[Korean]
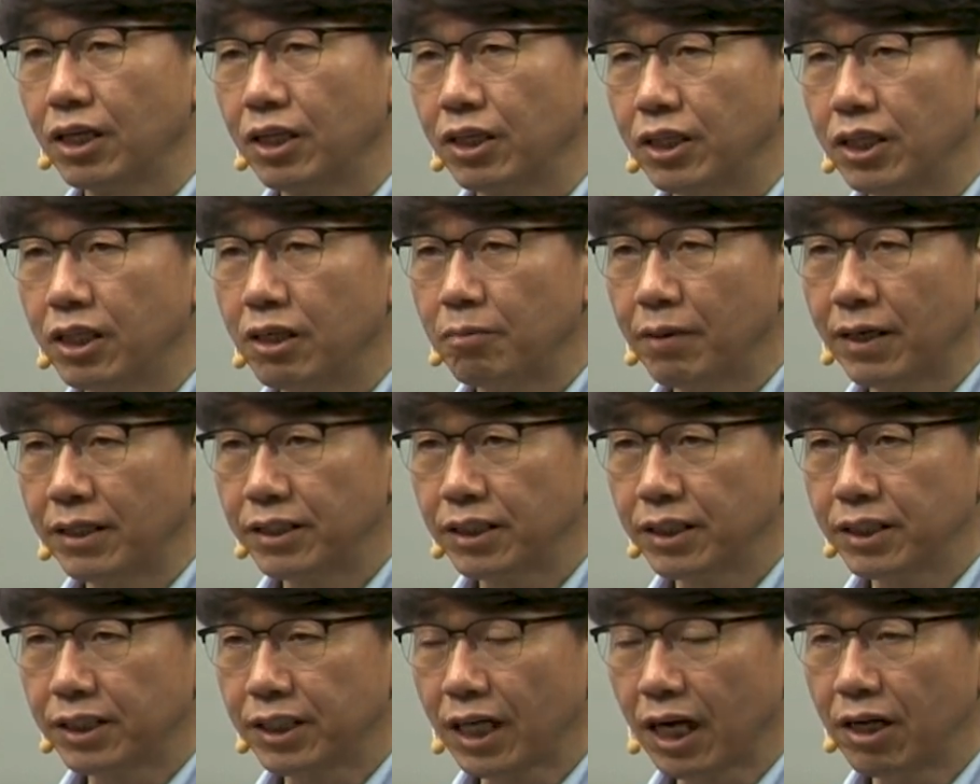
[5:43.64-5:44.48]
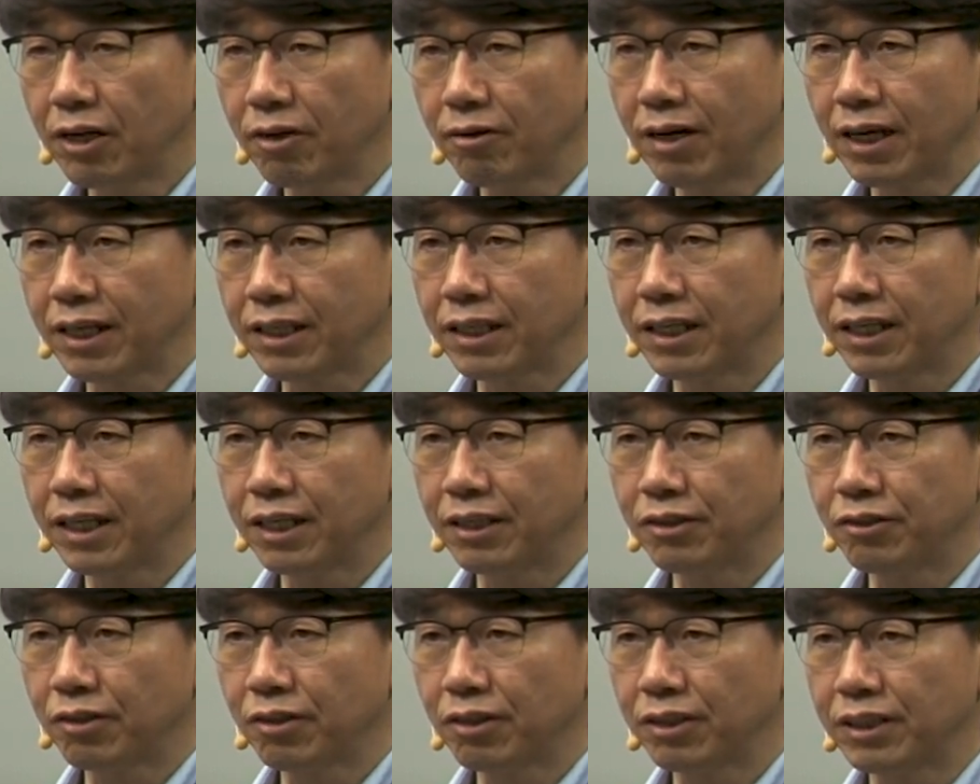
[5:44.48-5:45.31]
일반적인
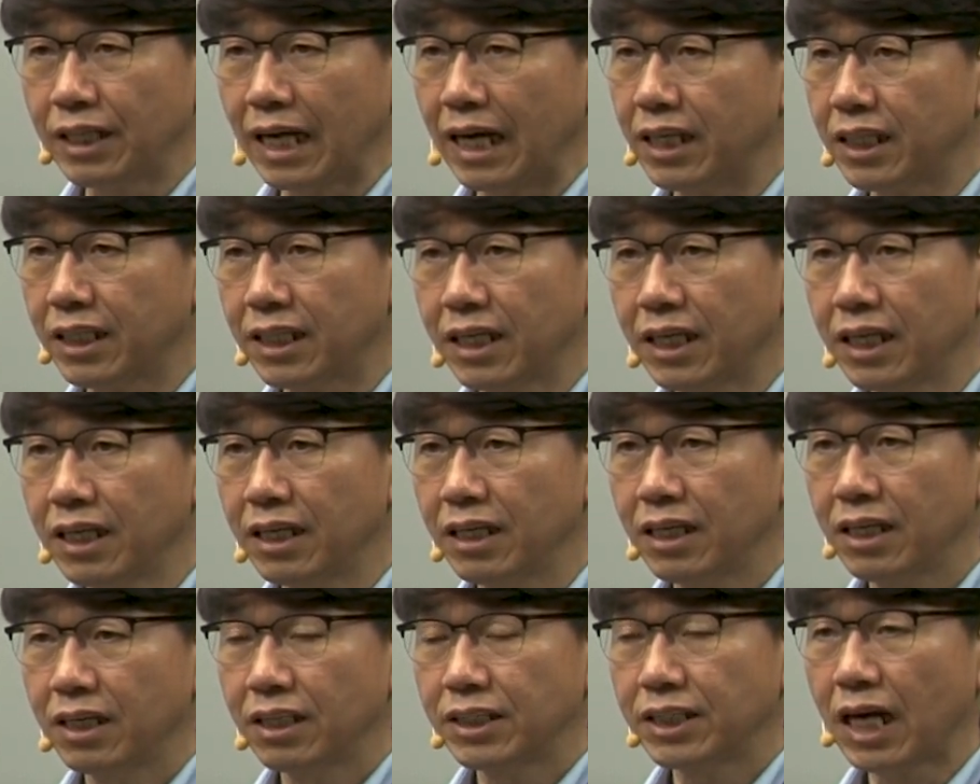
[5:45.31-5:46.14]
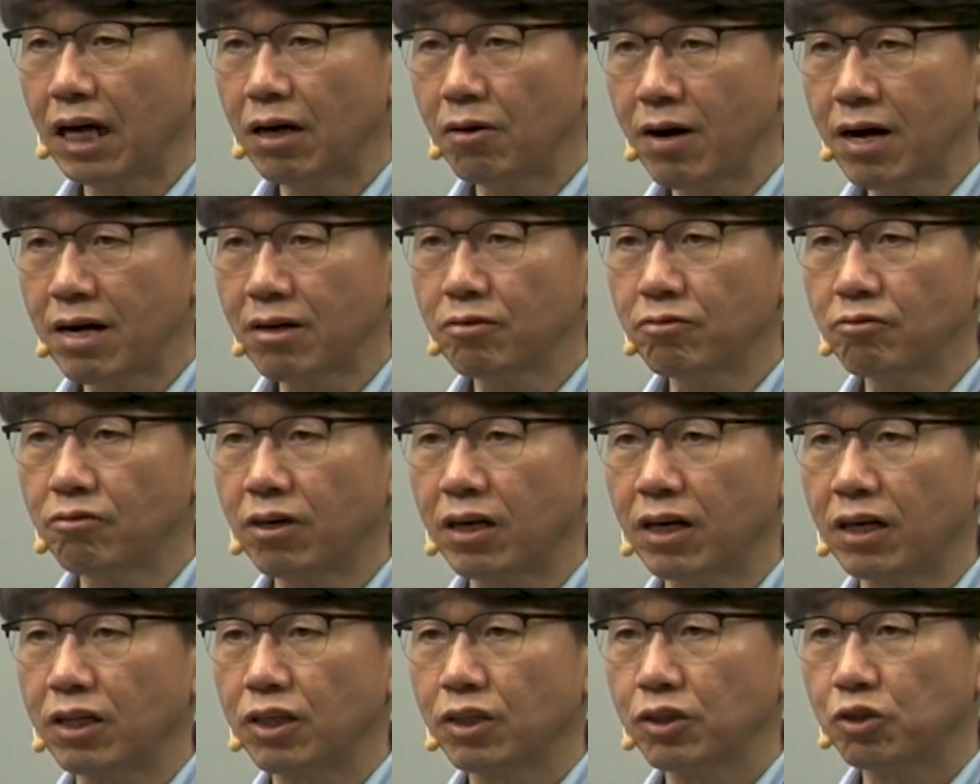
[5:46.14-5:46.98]
사회관계에서 나에게
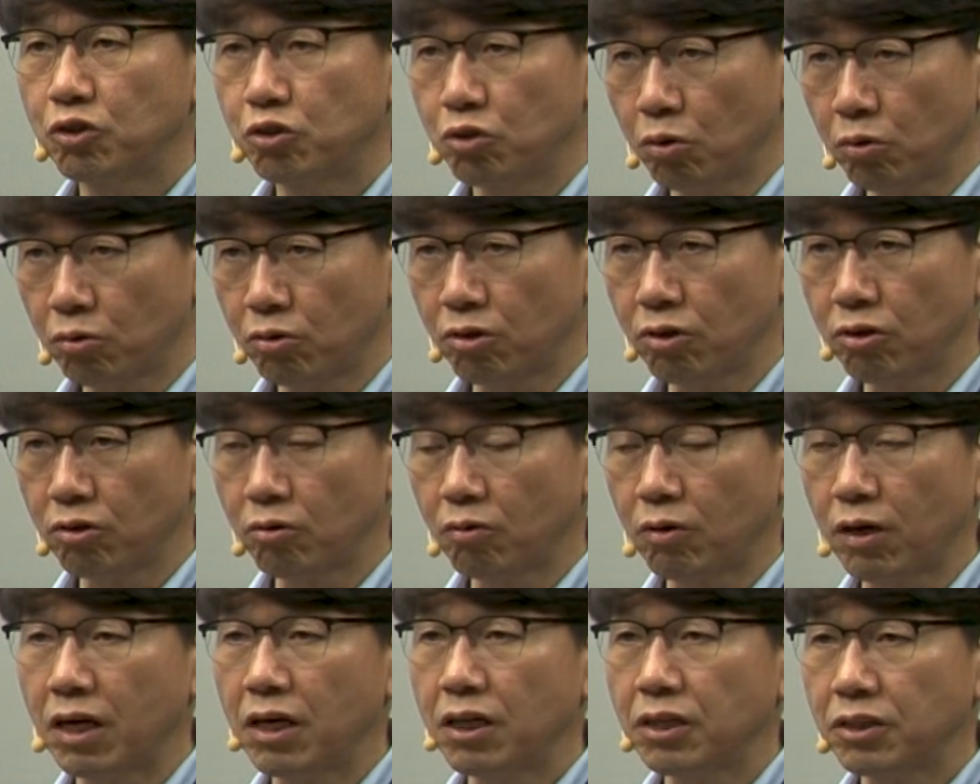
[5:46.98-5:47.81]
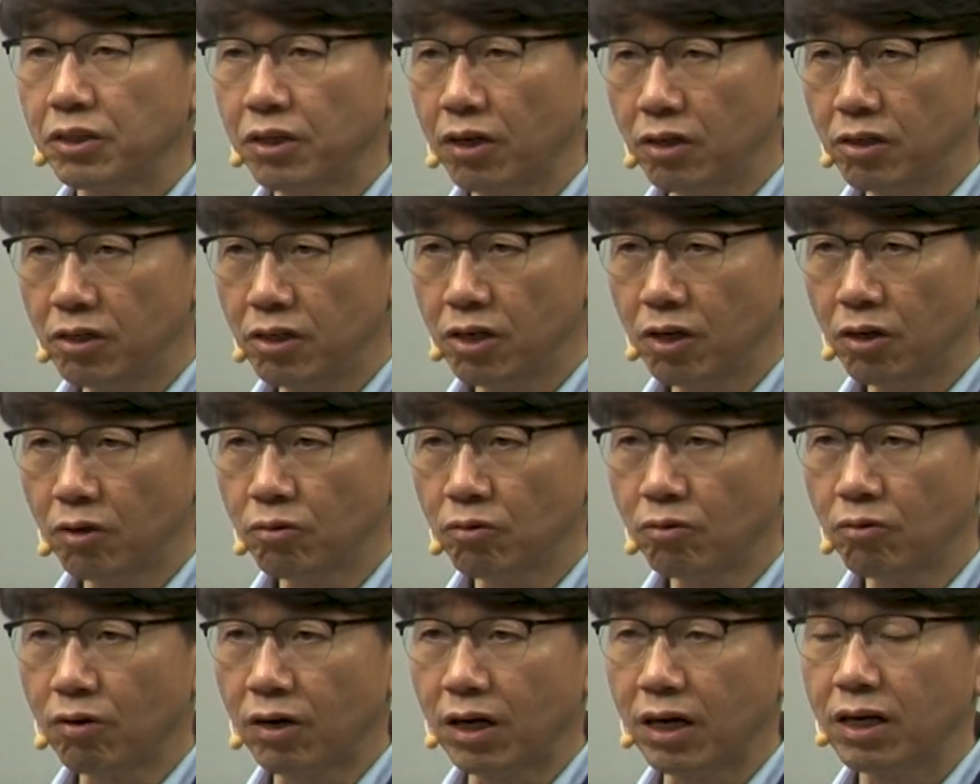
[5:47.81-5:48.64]
상황과 조건과
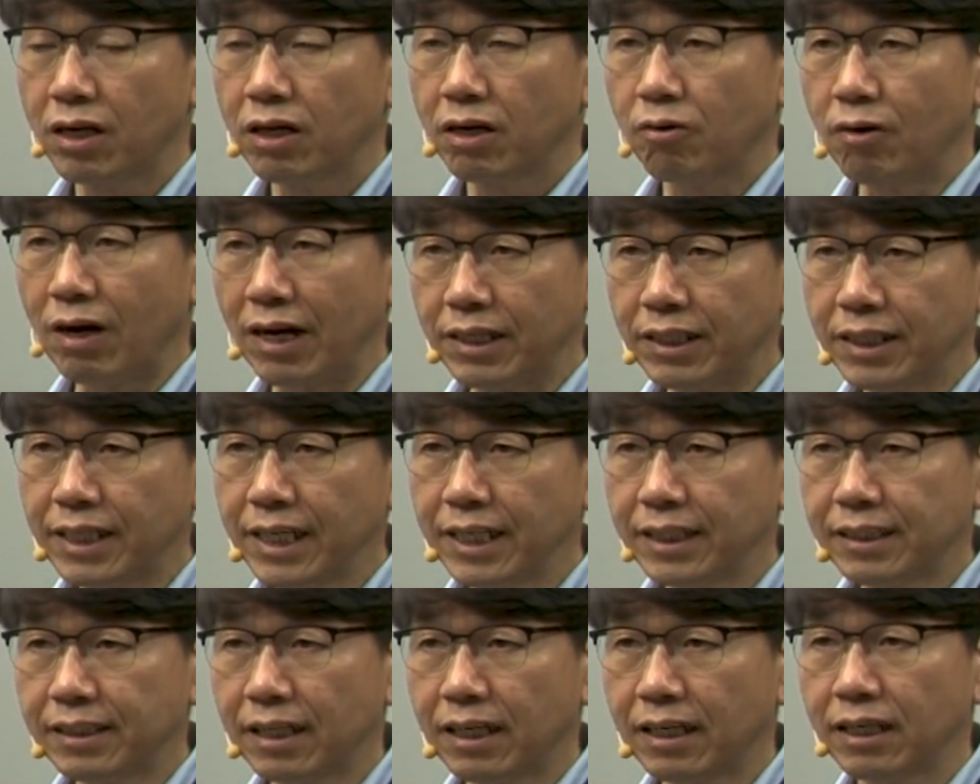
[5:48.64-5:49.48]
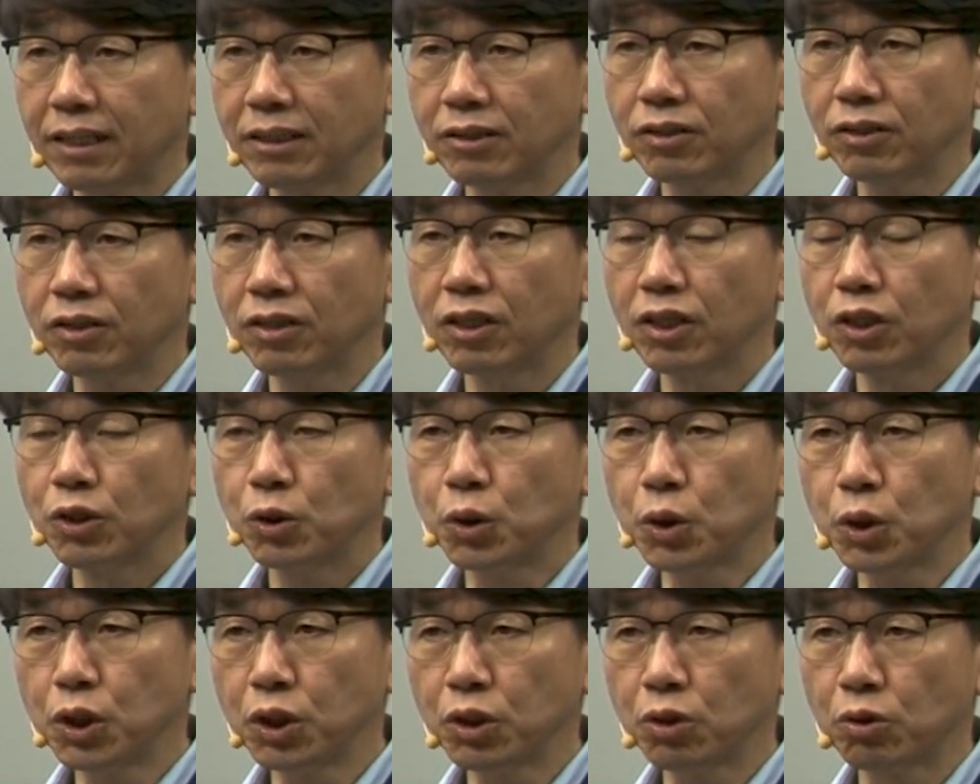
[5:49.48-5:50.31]
연령과 관계에 따라서
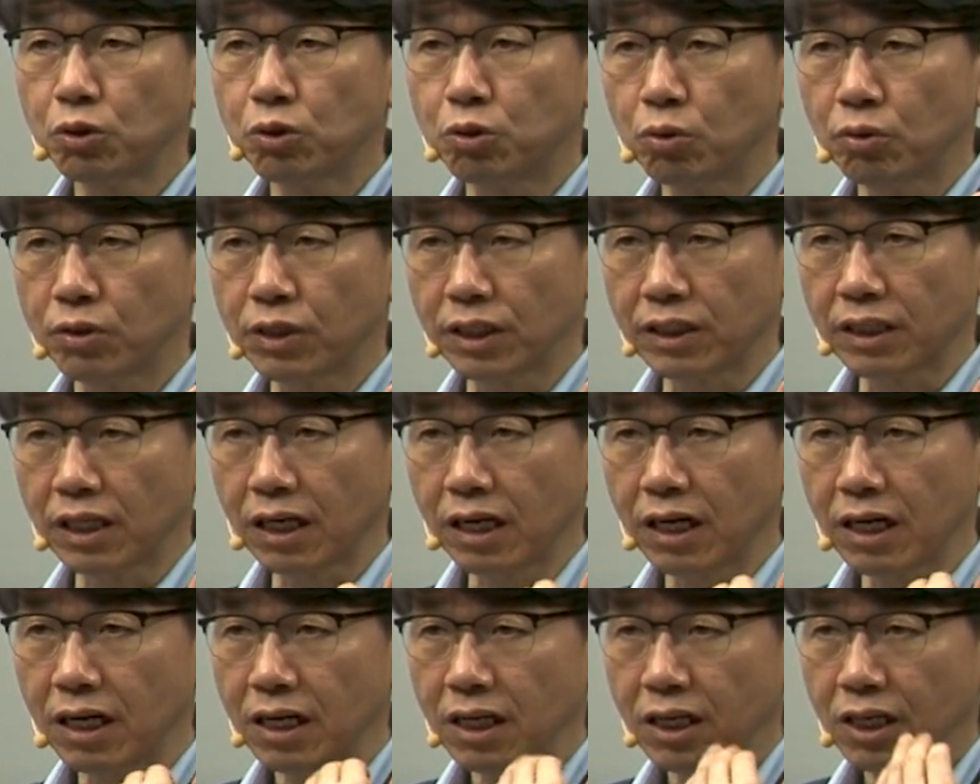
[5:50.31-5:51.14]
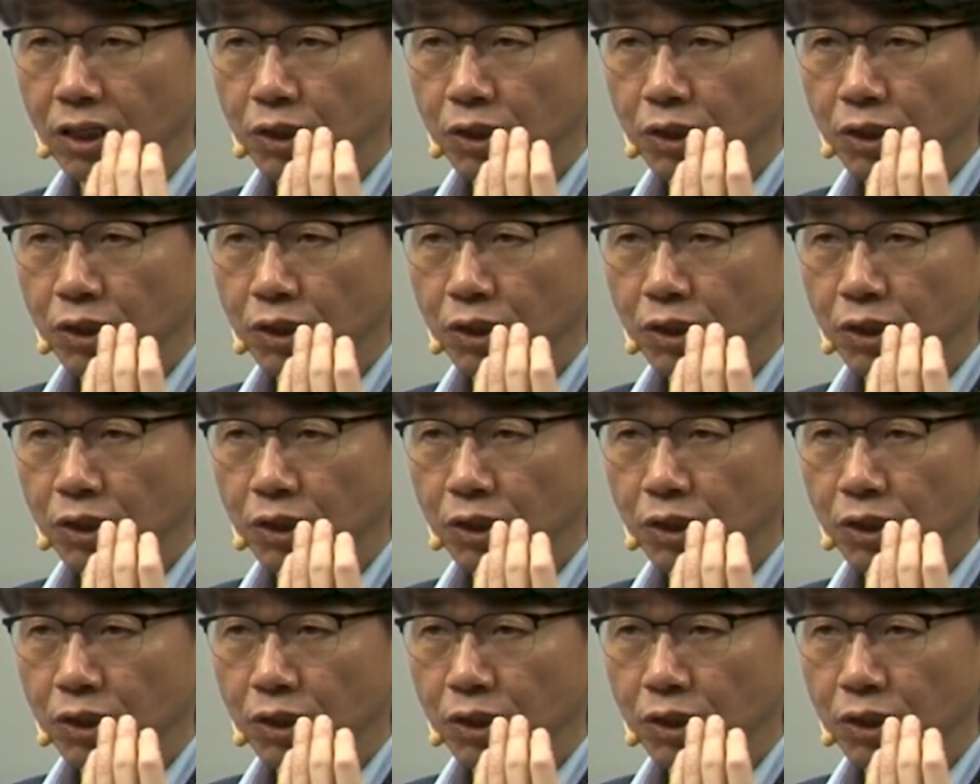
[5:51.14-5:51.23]
수시로 주어졌다가